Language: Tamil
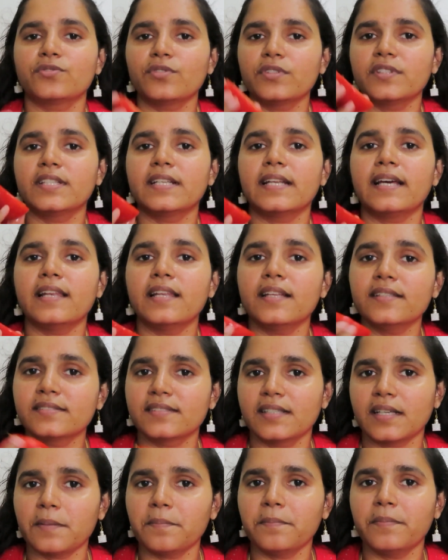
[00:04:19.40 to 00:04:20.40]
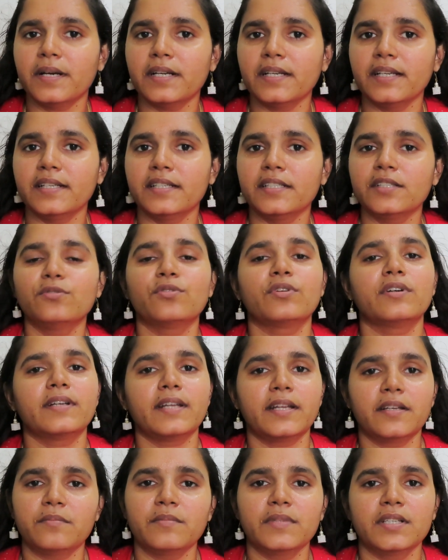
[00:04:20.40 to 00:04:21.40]
ஸோ இது நல்லா ஸ்க்ரப் பண்ணிவிட்டு ஒரு
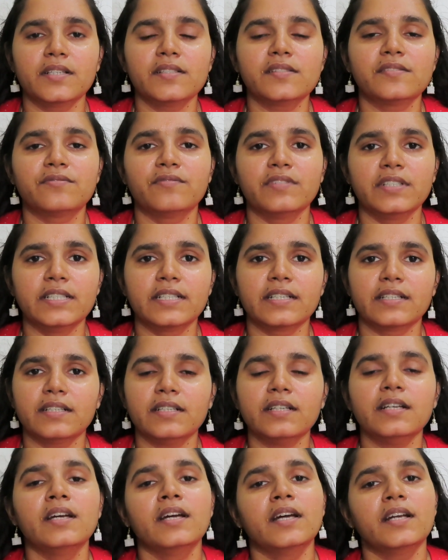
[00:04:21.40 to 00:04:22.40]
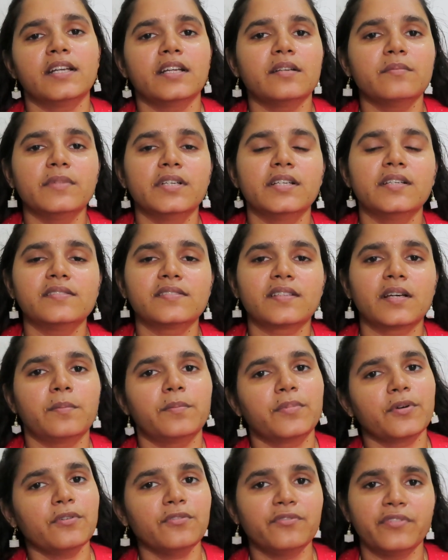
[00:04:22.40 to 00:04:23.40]
டென் மினிட்ஸ் விடுங்க டென் மினிட்ஸ்க்கு
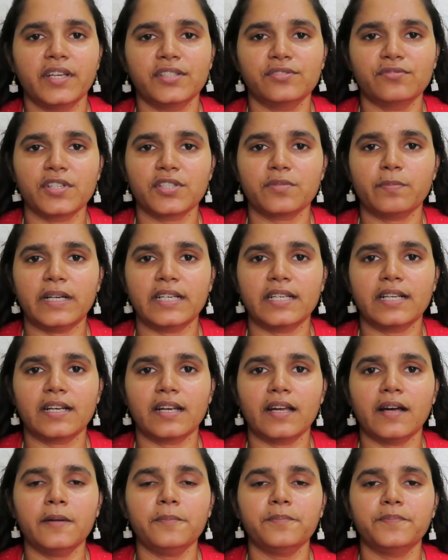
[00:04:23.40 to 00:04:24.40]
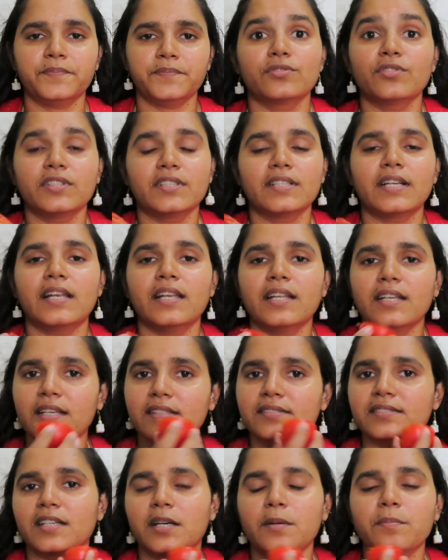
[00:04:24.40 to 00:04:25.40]
அப்புறம் ஃபேஸ் வாஷ் பண்ணிக்கலாம் ஸோ இது நல்லா
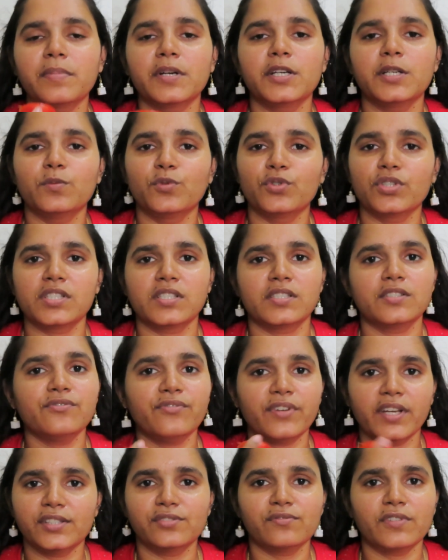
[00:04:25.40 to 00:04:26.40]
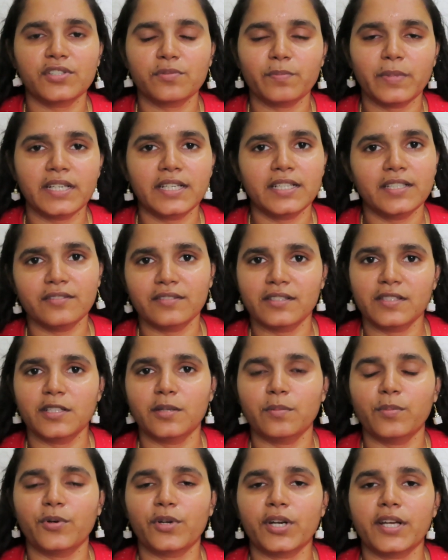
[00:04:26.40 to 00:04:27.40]
நான் ஸ்க்ரப் பண்ணி முடிச்சுட்டு ஃபேஸ் வாஷ் பண்ணிவிட்டு
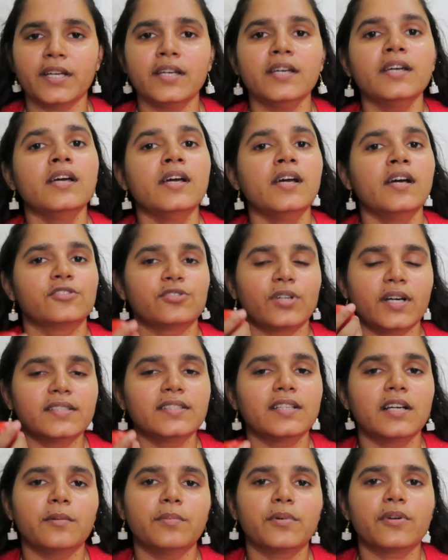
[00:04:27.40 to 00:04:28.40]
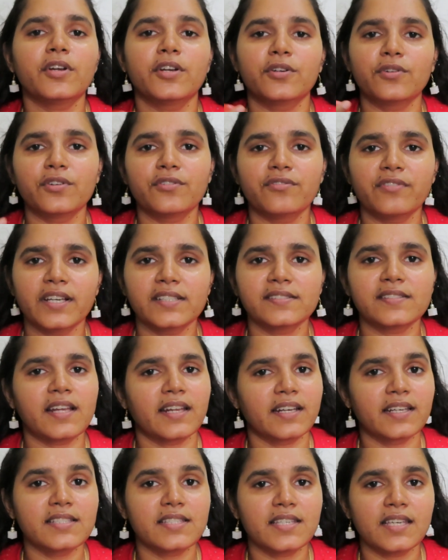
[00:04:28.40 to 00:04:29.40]
வந்துட போகிறேன் ஸோ அதுக்கப்புறம் என்னோடய
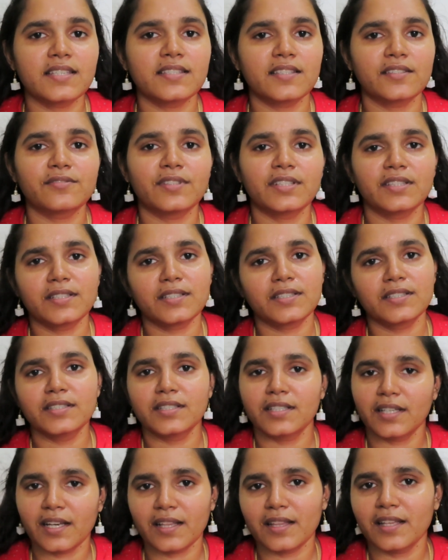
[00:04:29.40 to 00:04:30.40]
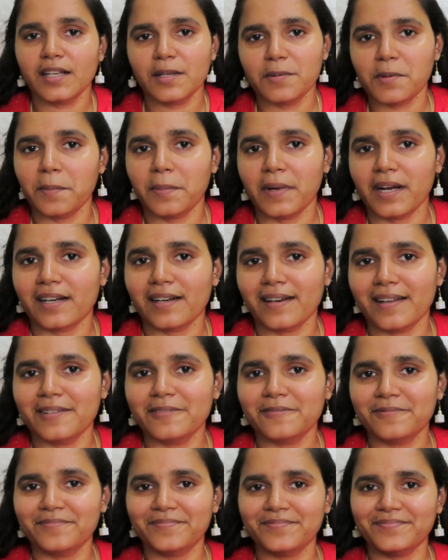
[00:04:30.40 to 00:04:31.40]
ஃபேஸில் என்ன சேஞ்சஸ் வந்திருக்குங்கிறத நம்ம பார்க்கலாம்